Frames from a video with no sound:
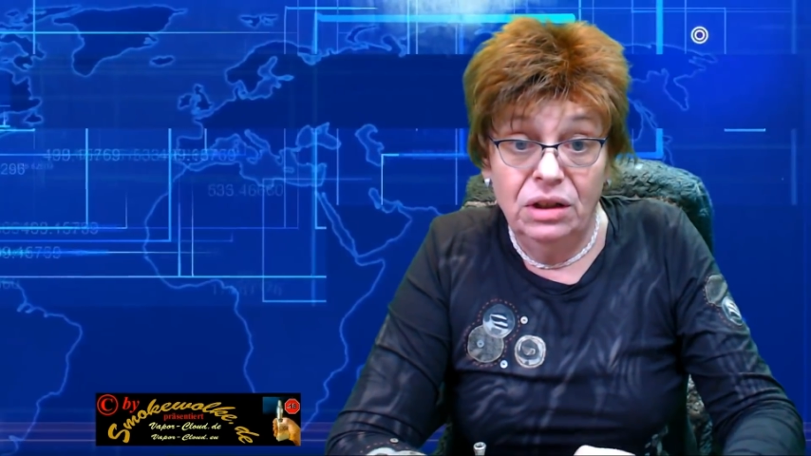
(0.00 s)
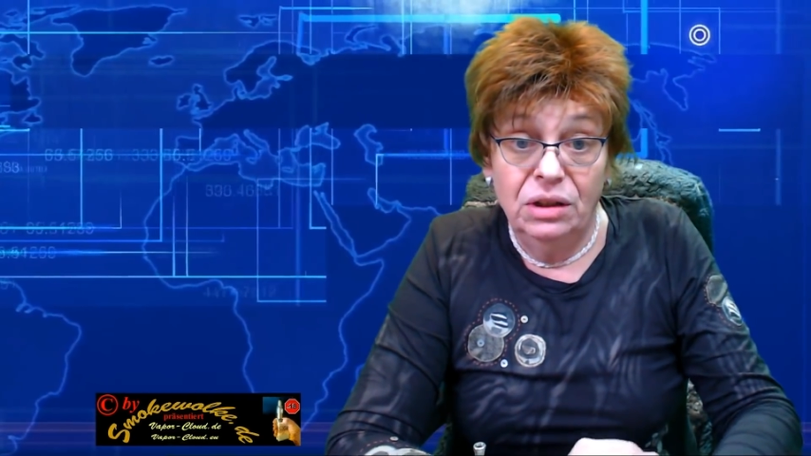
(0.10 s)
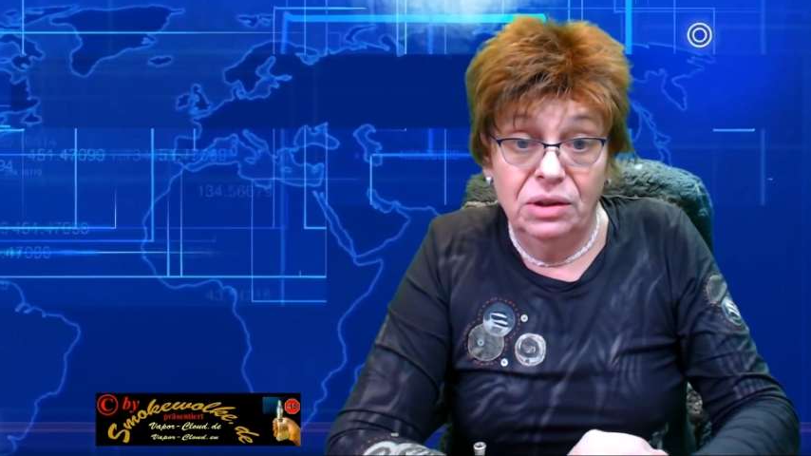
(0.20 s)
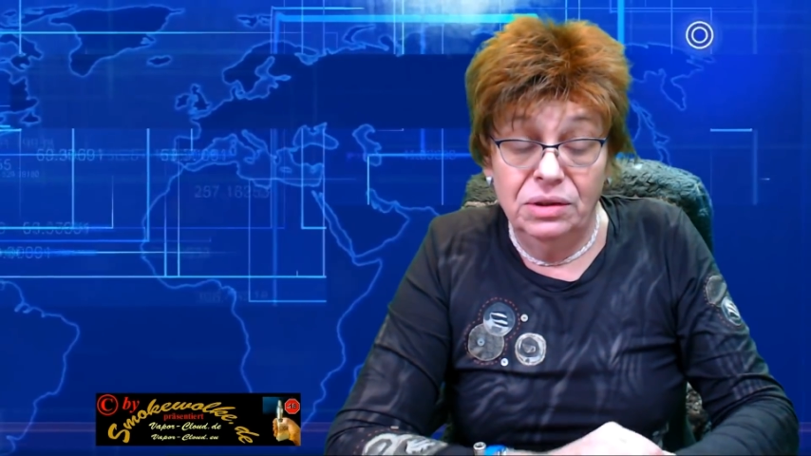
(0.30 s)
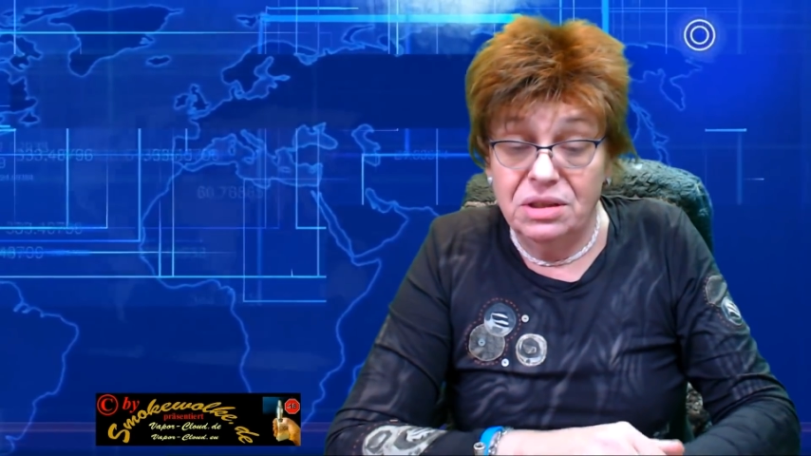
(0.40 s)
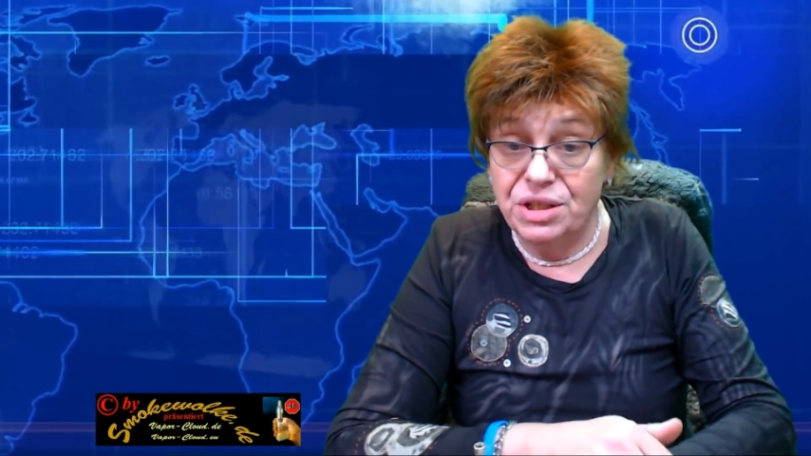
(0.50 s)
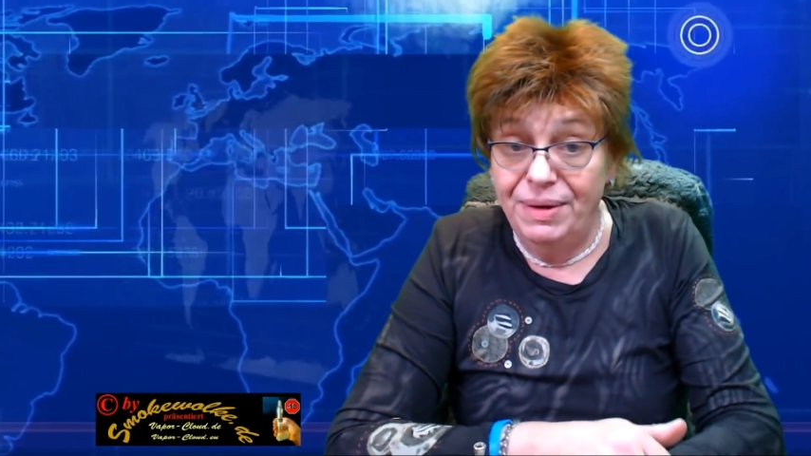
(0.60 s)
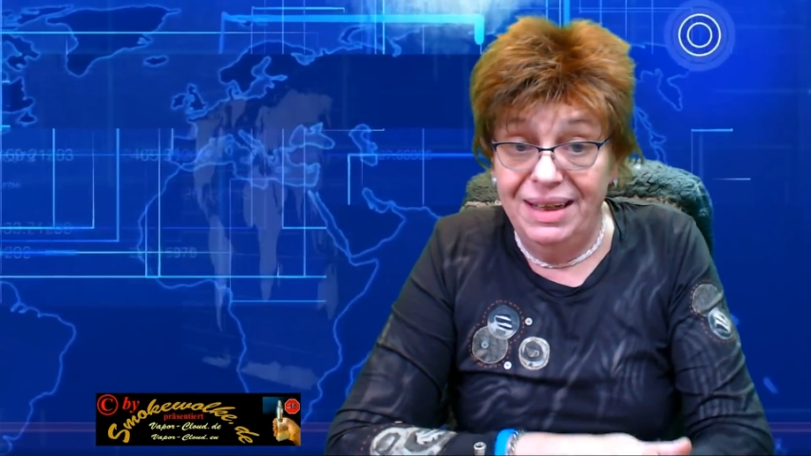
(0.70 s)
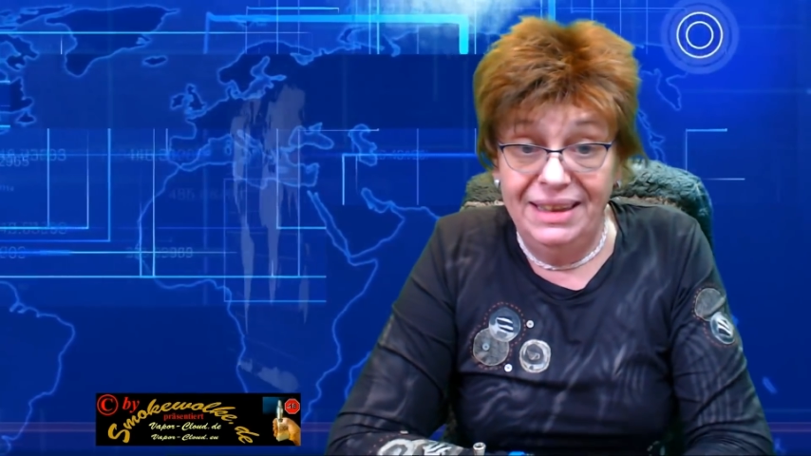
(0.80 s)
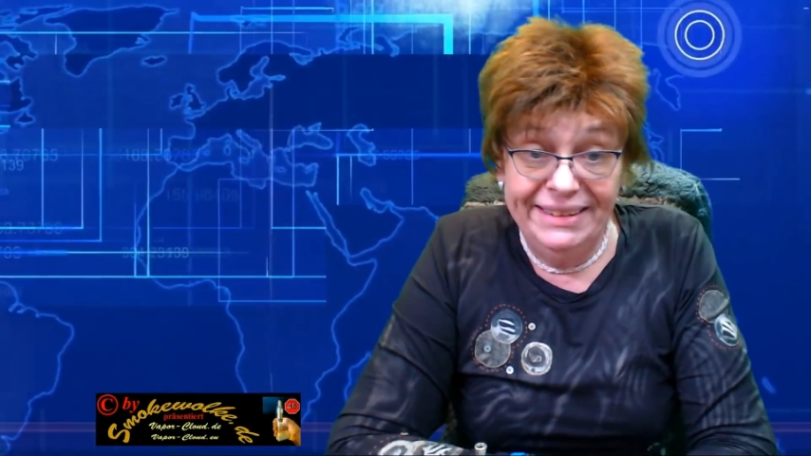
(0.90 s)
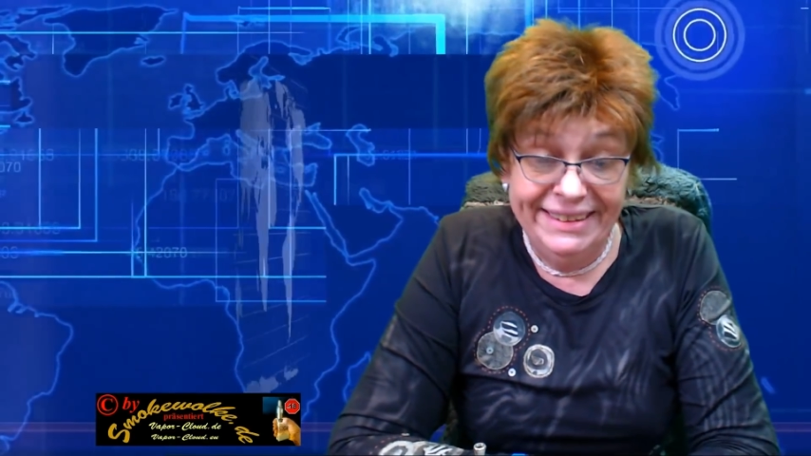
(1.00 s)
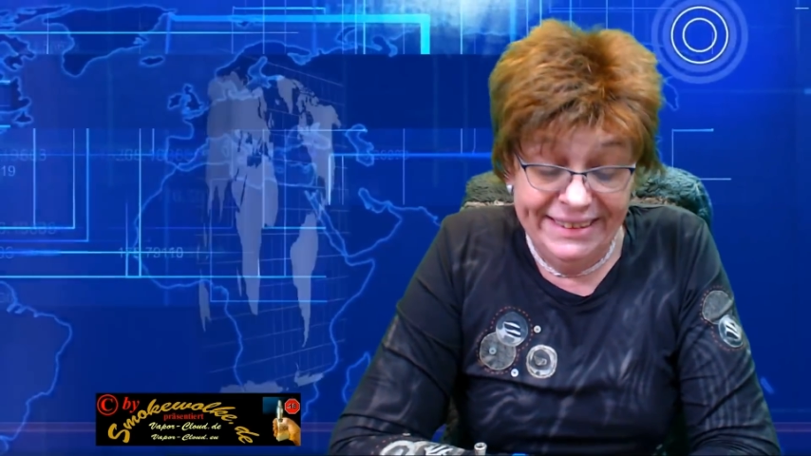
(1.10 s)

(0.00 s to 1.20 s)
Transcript: Und zwar